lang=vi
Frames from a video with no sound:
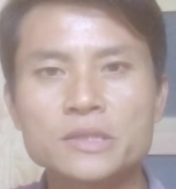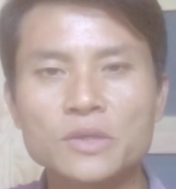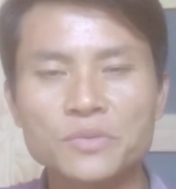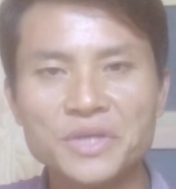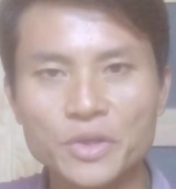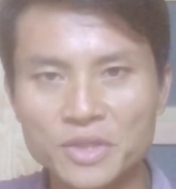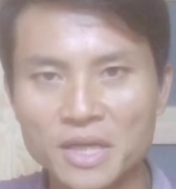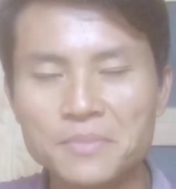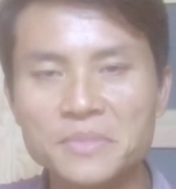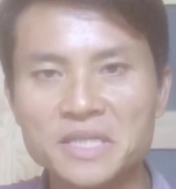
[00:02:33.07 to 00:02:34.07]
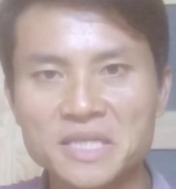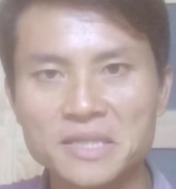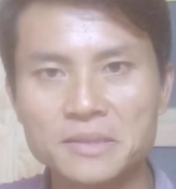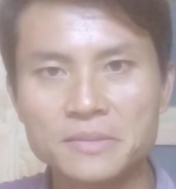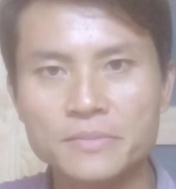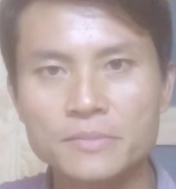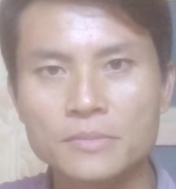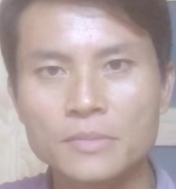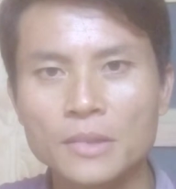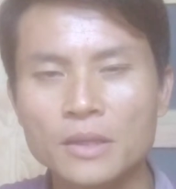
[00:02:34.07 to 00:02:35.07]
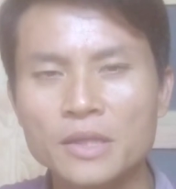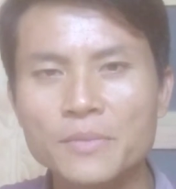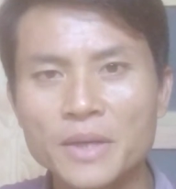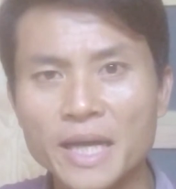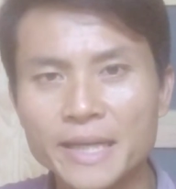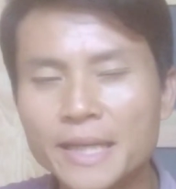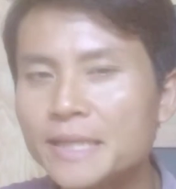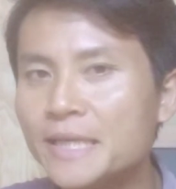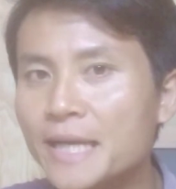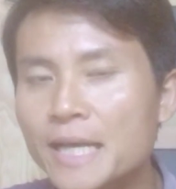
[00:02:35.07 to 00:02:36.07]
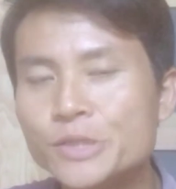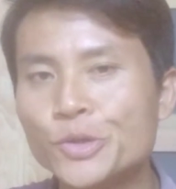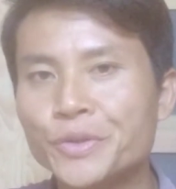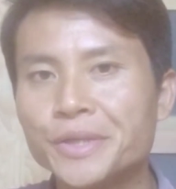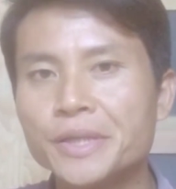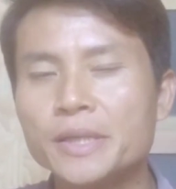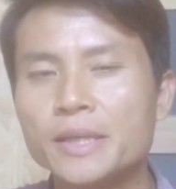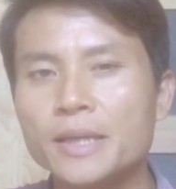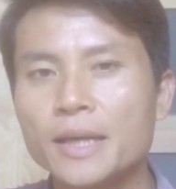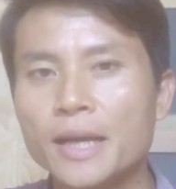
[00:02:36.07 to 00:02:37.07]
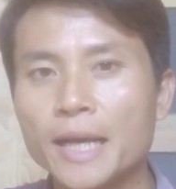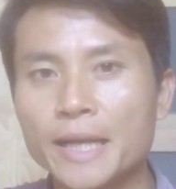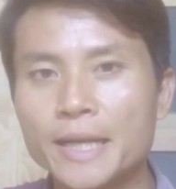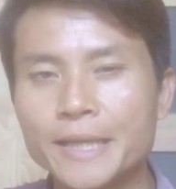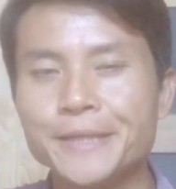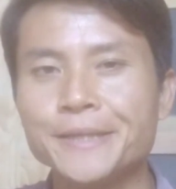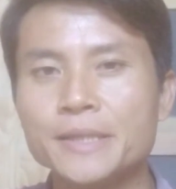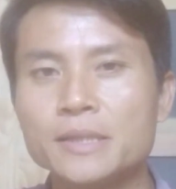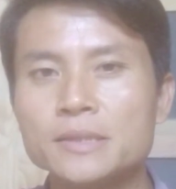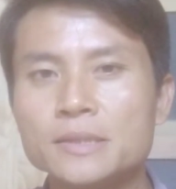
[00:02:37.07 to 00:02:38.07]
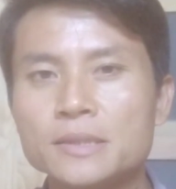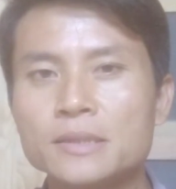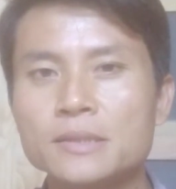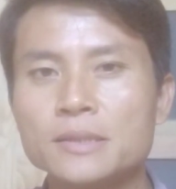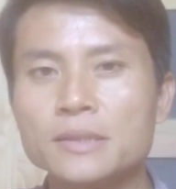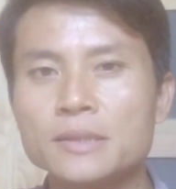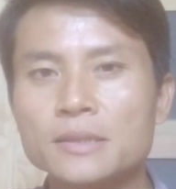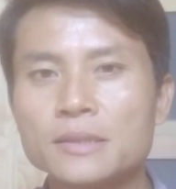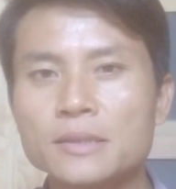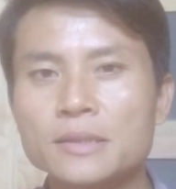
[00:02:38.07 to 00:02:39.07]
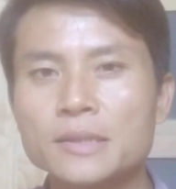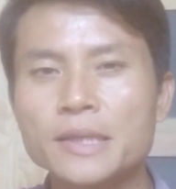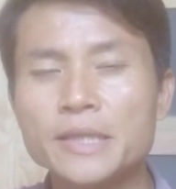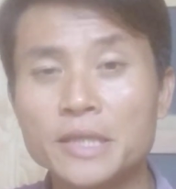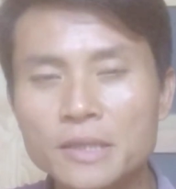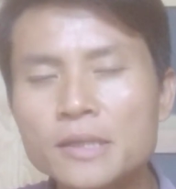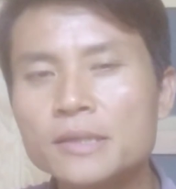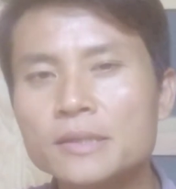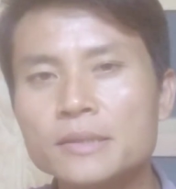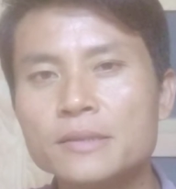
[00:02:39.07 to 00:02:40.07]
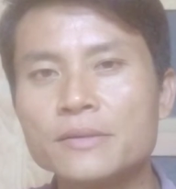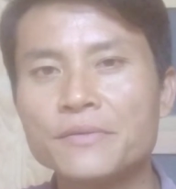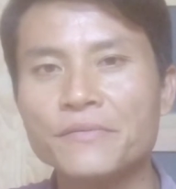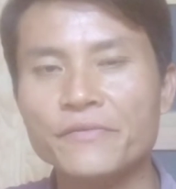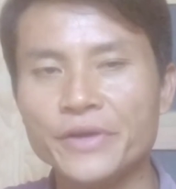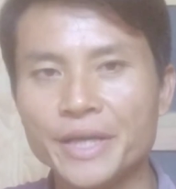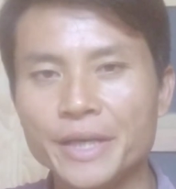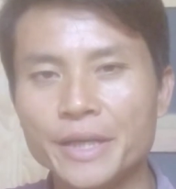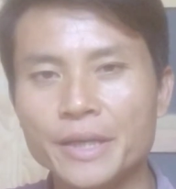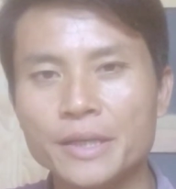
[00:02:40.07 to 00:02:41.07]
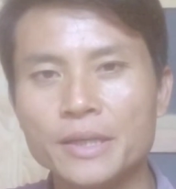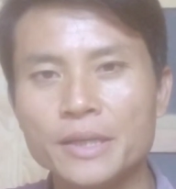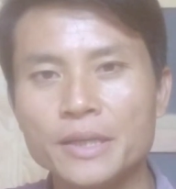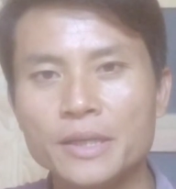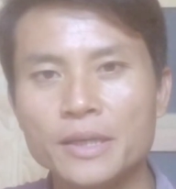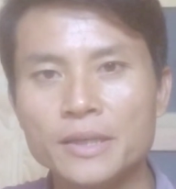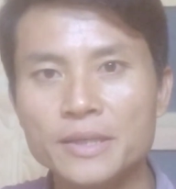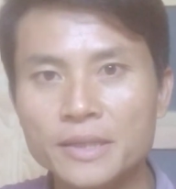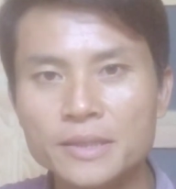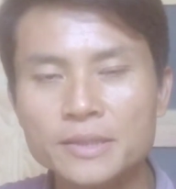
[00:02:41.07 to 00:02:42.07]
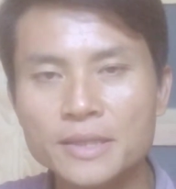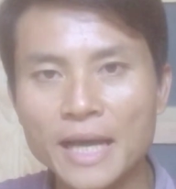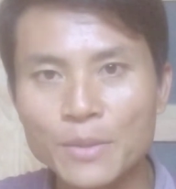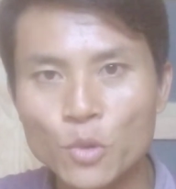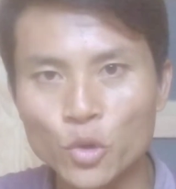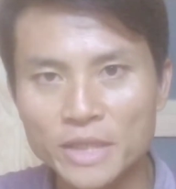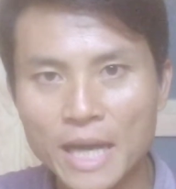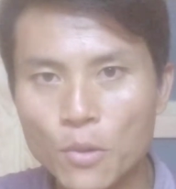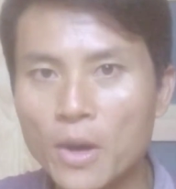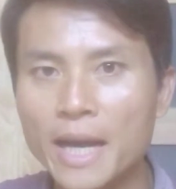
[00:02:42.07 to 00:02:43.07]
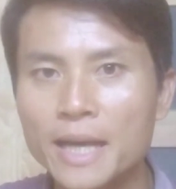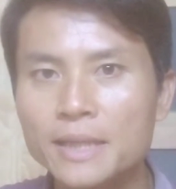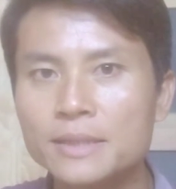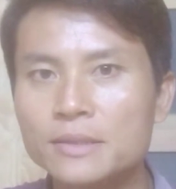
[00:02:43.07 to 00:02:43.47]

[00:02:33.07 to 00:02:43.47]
trong nhiều tầng lớp nhân dân. Nhưng mà ngày nay thì khác rồi. Ngày nay cái nhận thức về những cán bộ tha hóa,